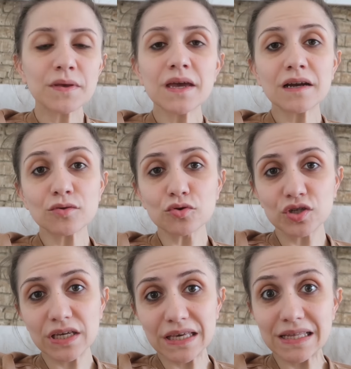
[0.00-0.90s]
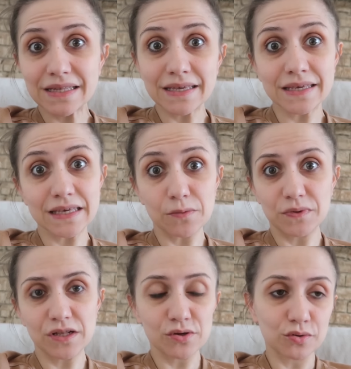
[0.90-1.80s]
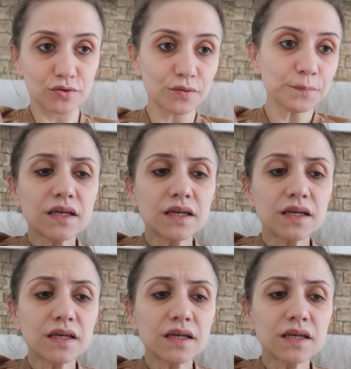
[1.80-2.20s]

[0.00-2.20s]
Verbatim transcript: Bir yerde o şekilde yiyebiliyorum.